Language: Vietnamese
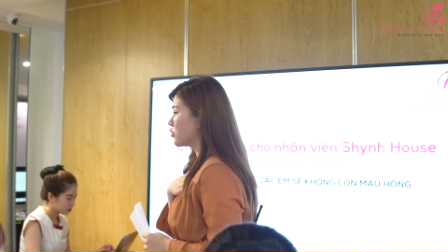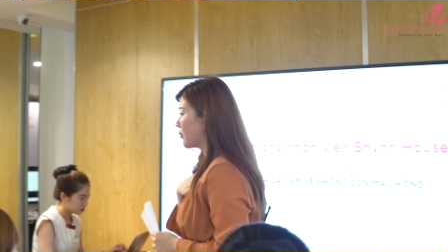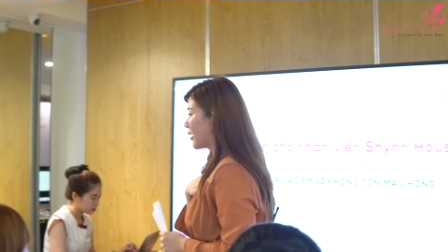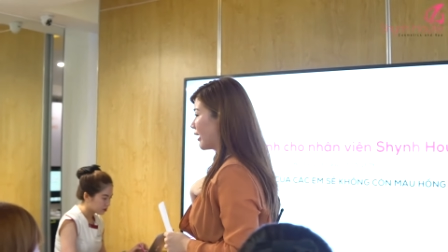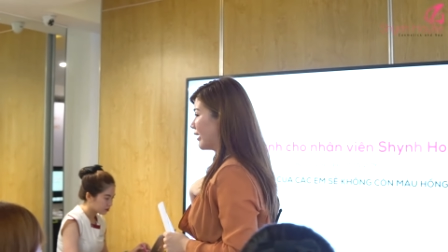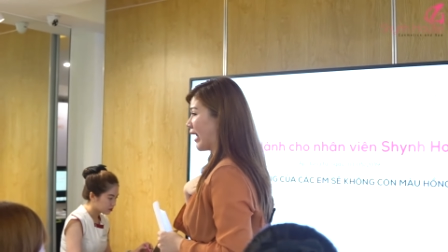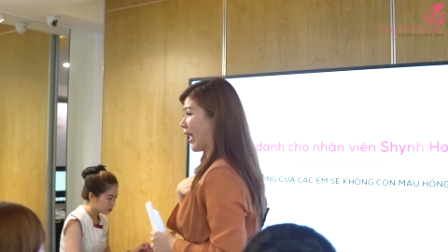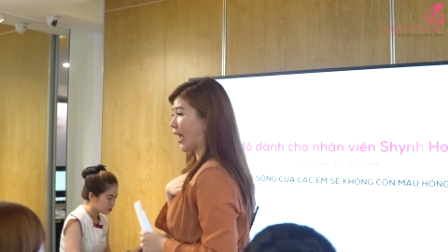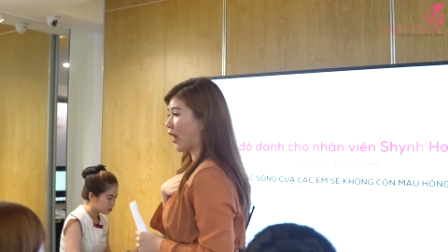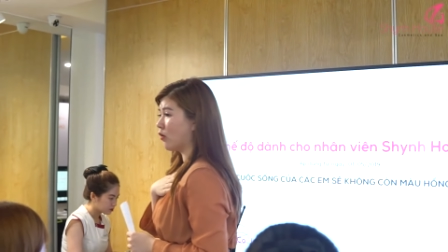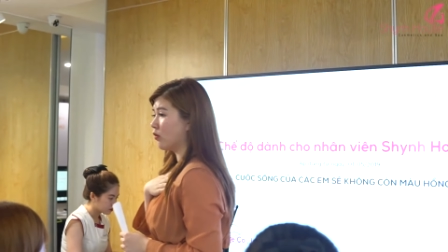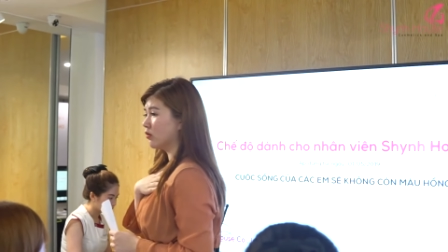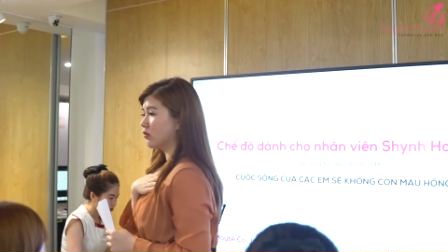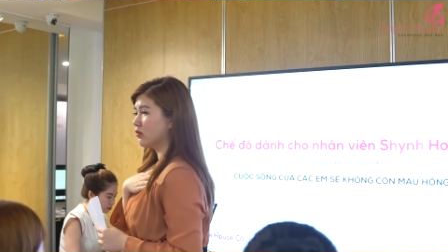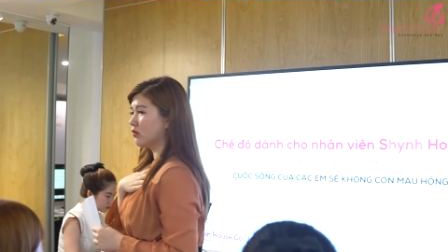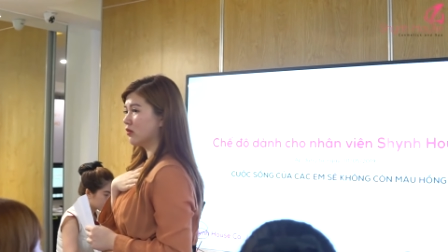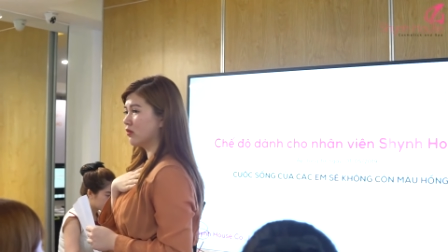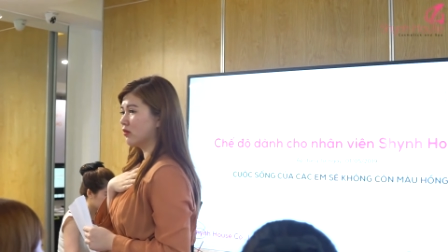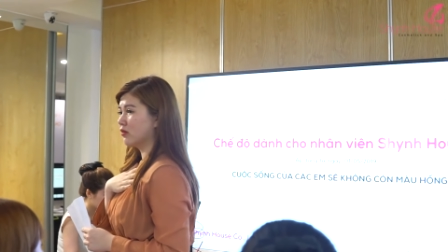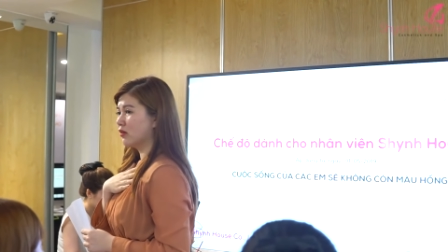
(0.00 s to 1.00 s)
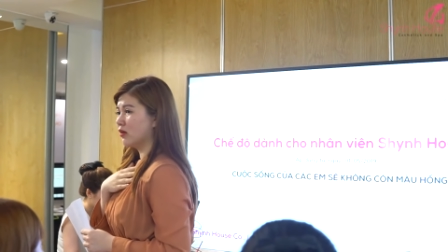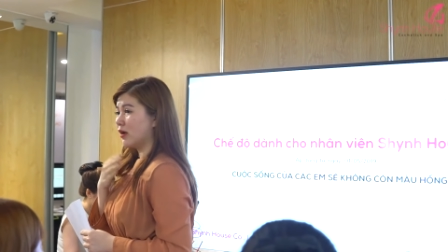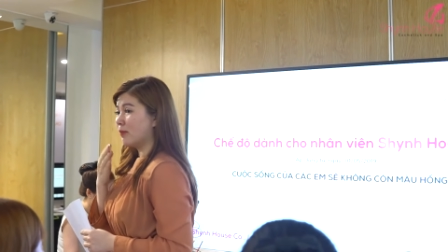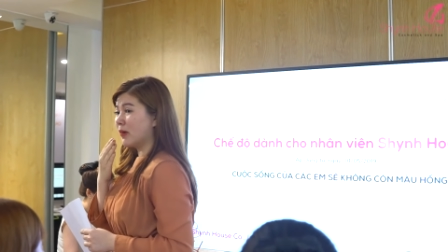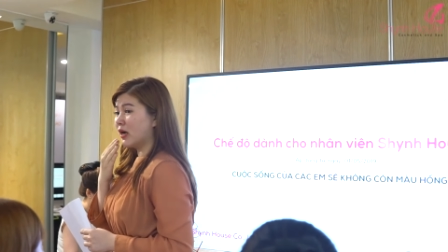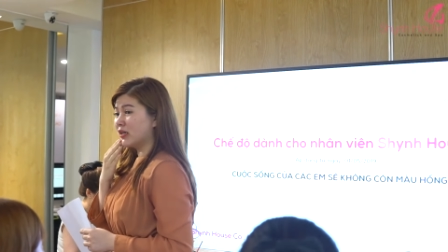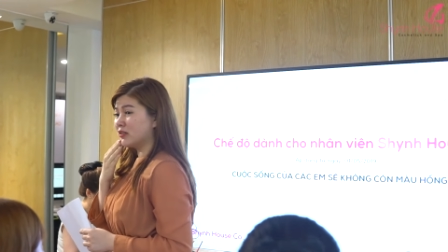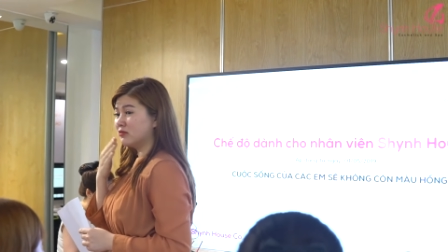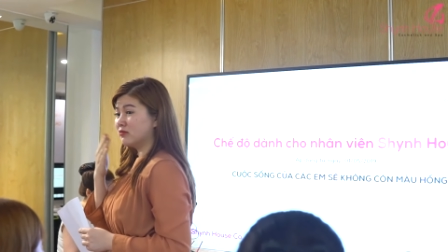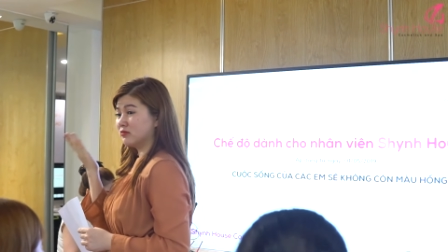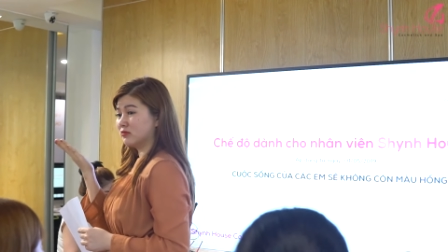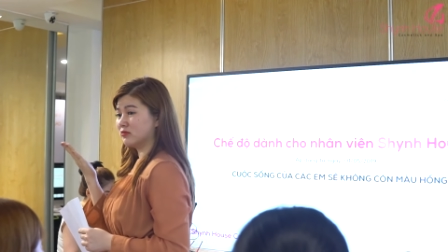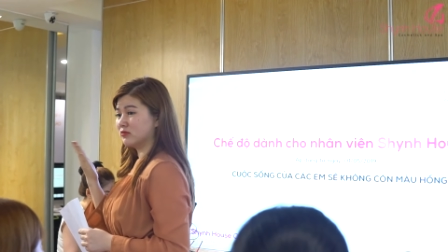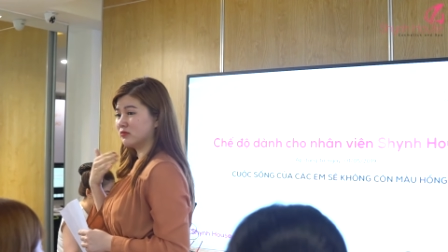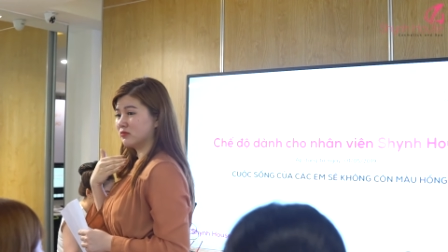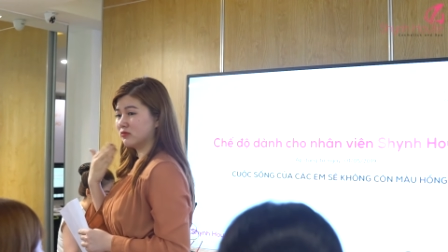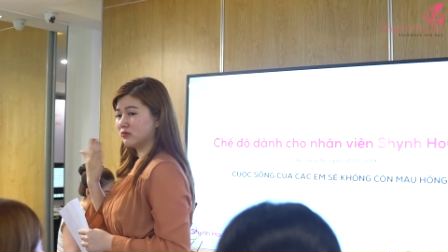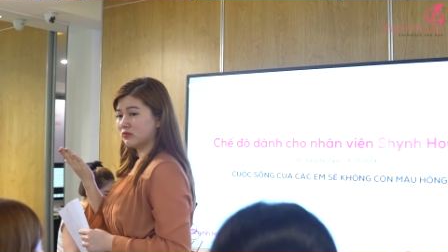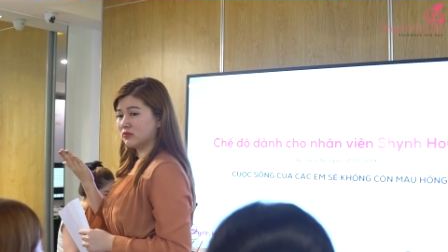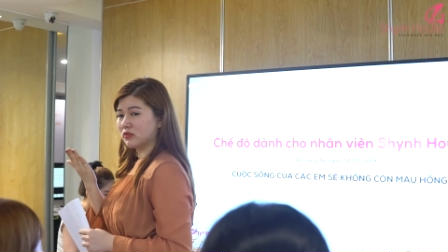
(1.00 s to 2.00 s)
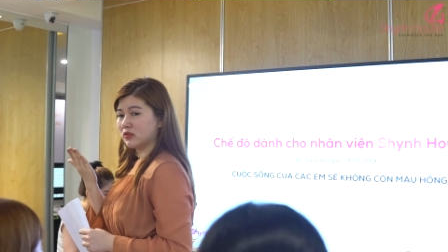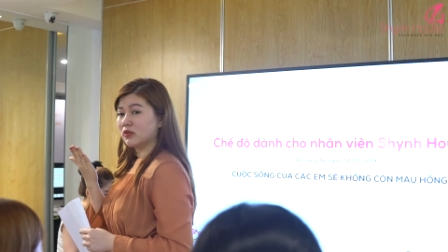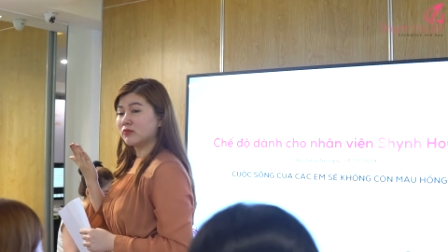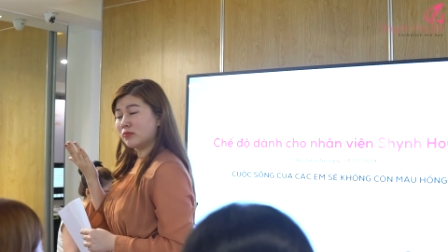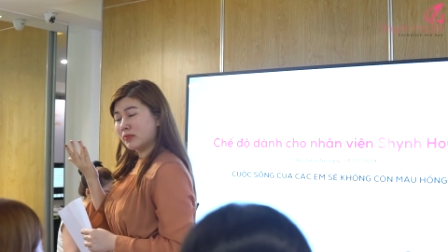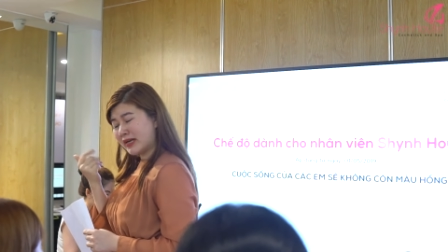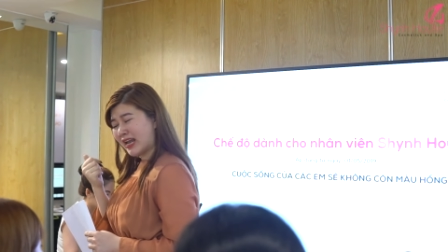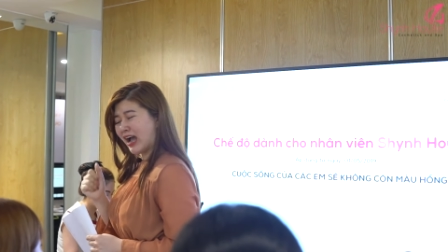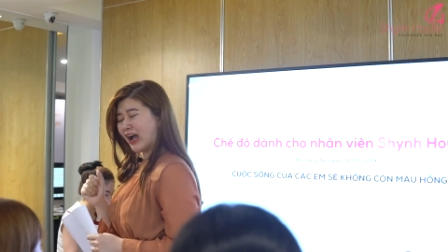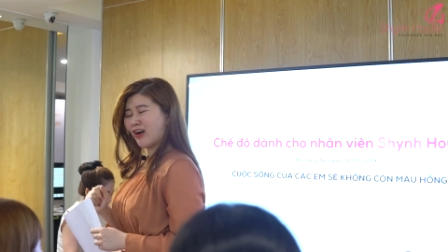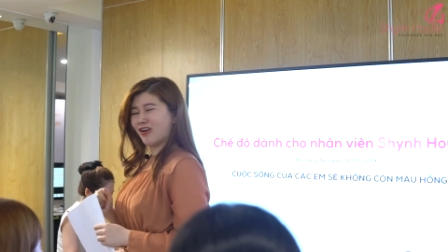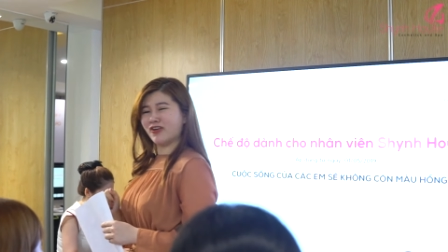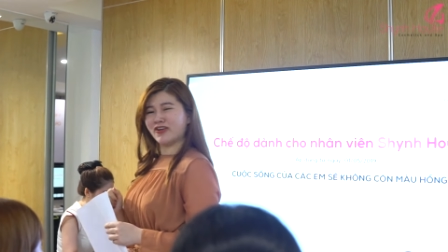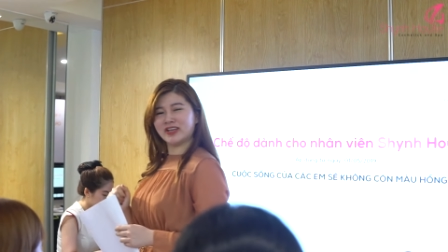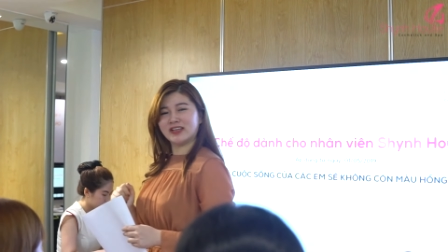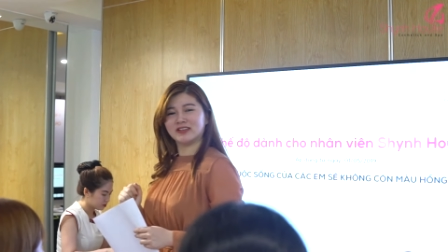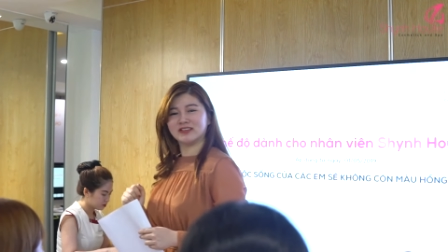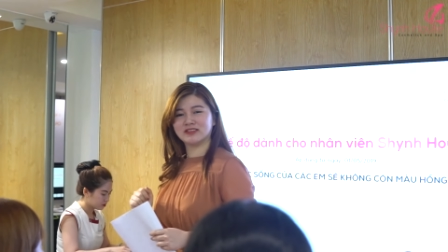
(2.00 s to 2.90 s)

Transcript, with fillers: sung bằng cách nào, mình mình hỏi.